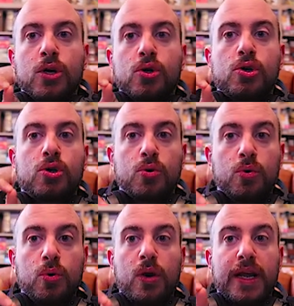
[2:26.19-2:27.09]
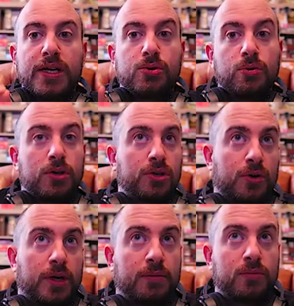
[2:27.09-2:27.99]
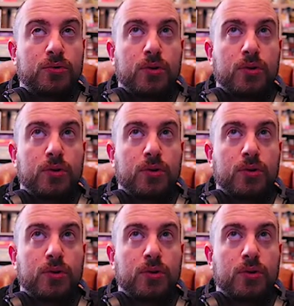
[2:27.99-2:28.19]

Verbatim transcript: sulle escursioni,